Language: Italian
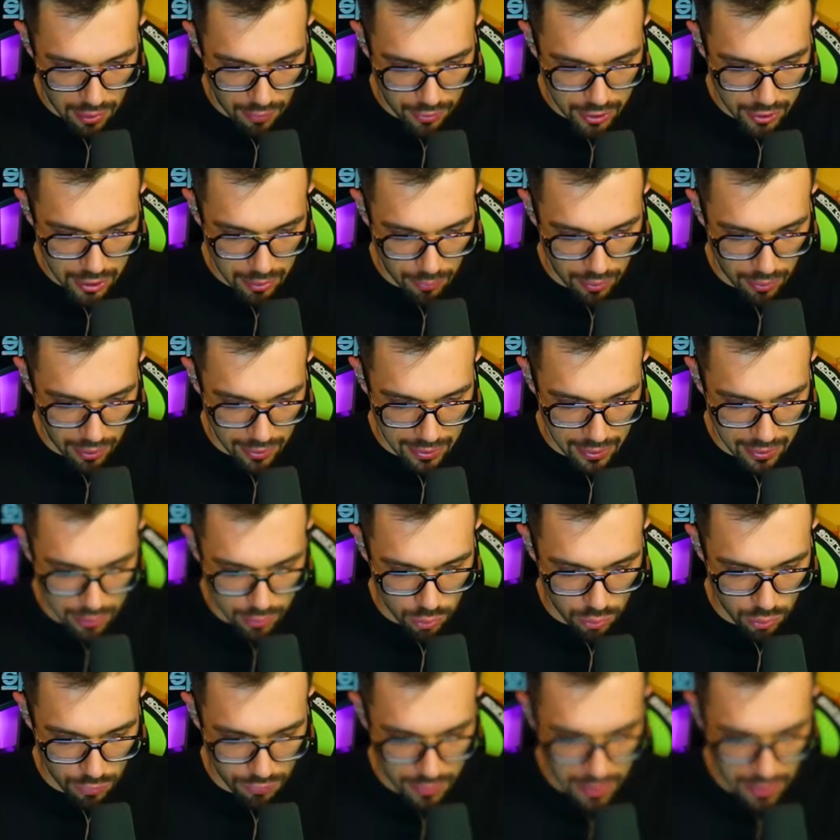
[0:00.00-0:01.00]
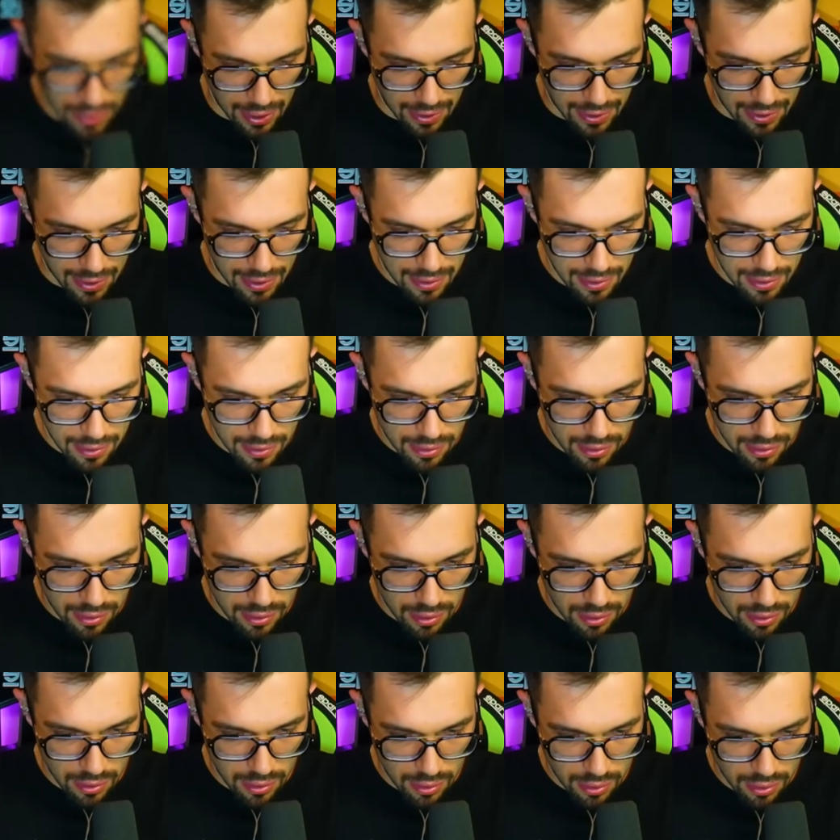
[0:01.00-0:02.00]
la facciamo la kill sul finale.
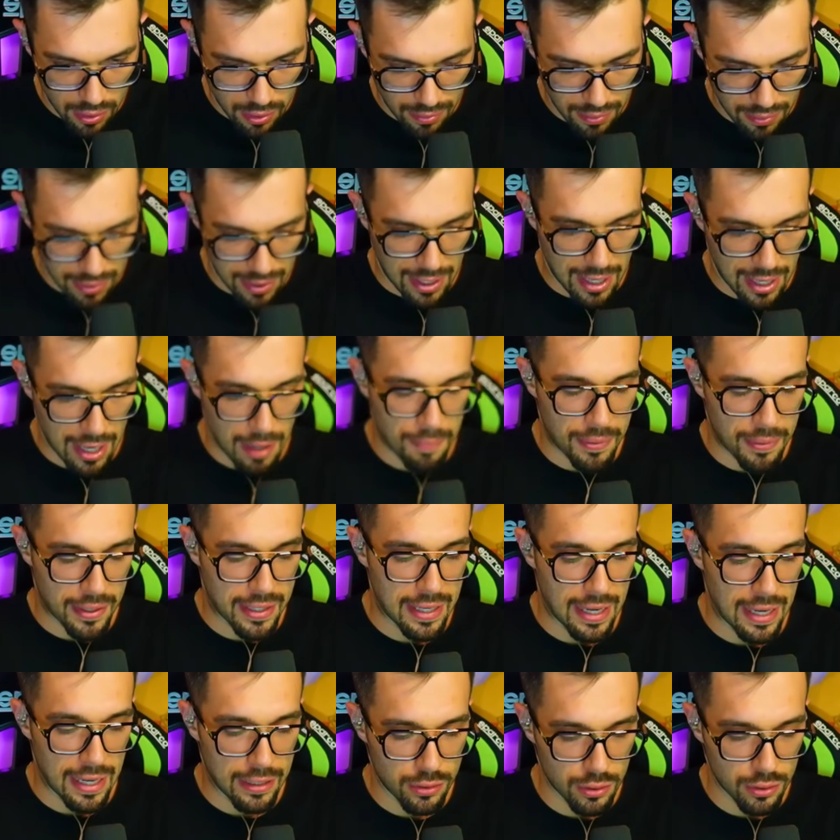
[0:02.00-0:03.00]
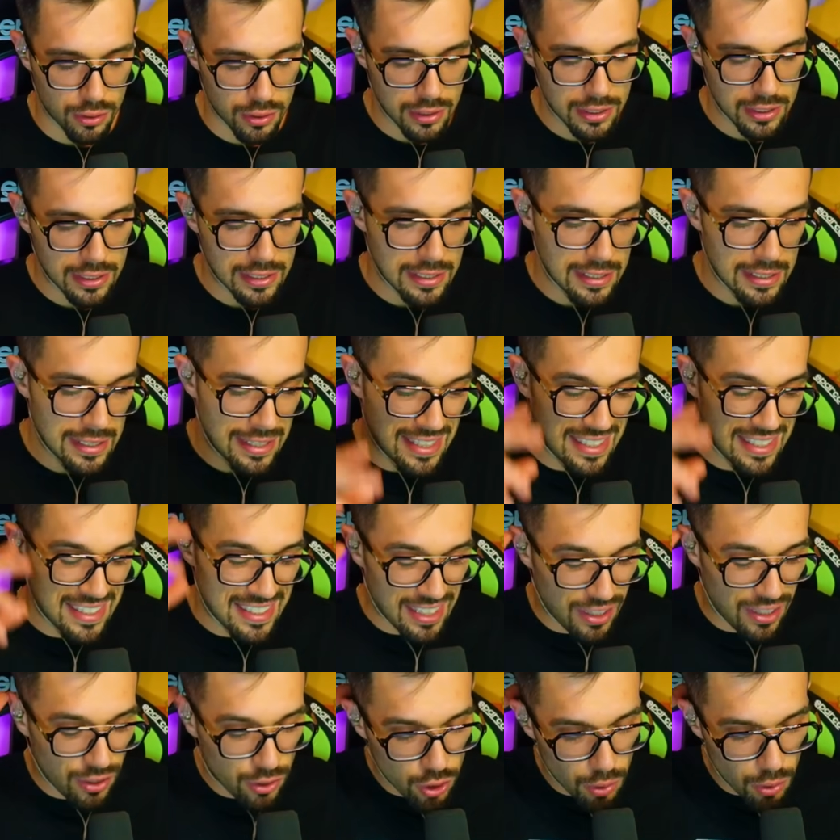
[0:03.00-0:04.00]
Ah, peccato.
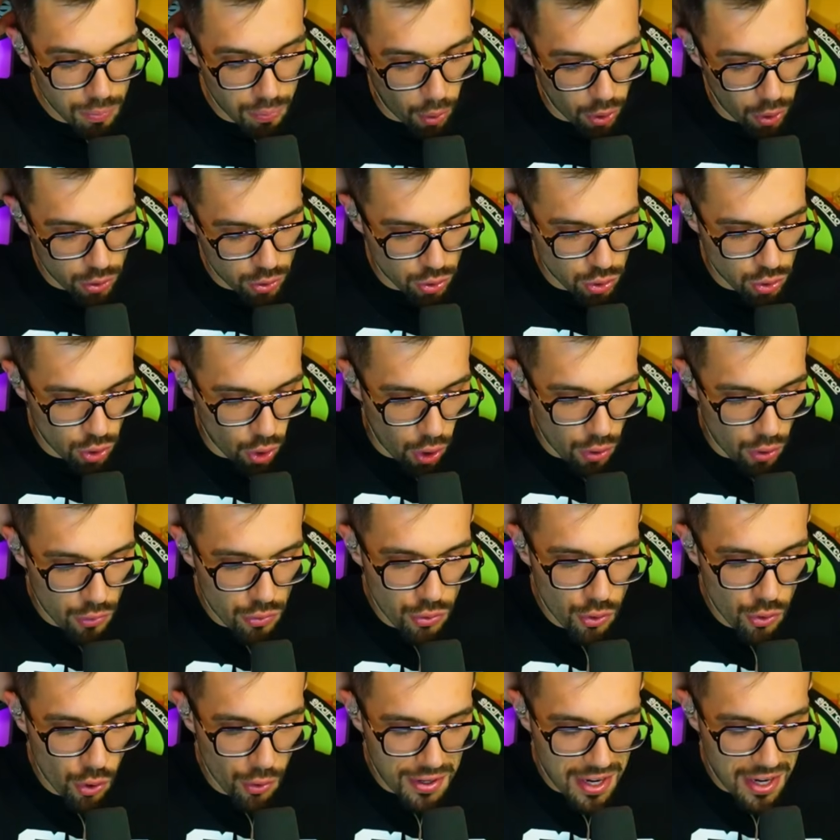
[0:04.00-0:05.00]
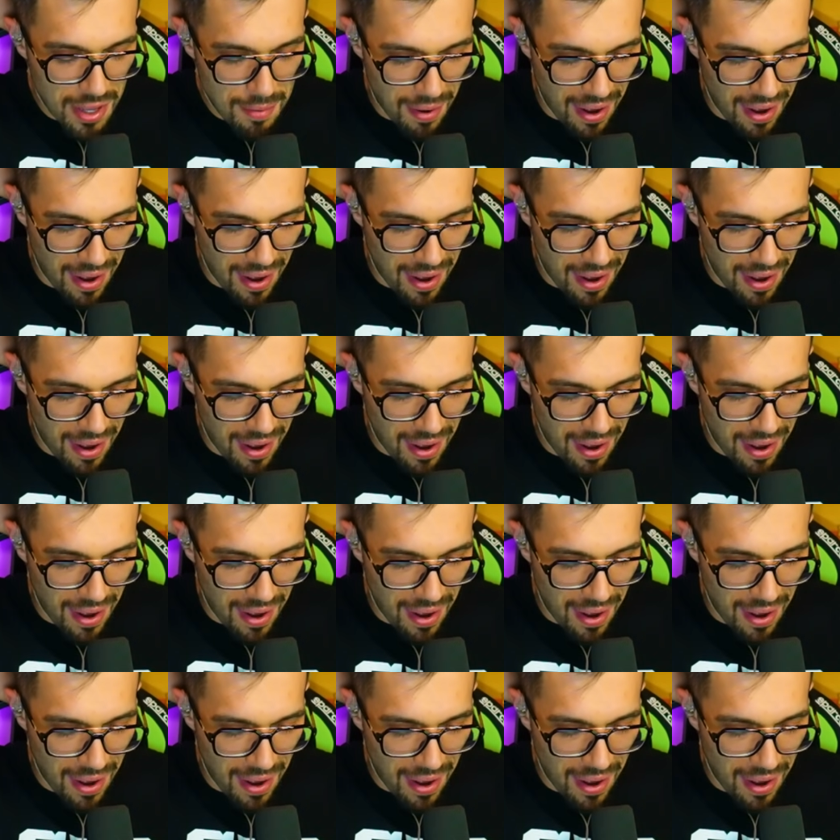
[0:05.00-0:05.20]
Secondo posto, non è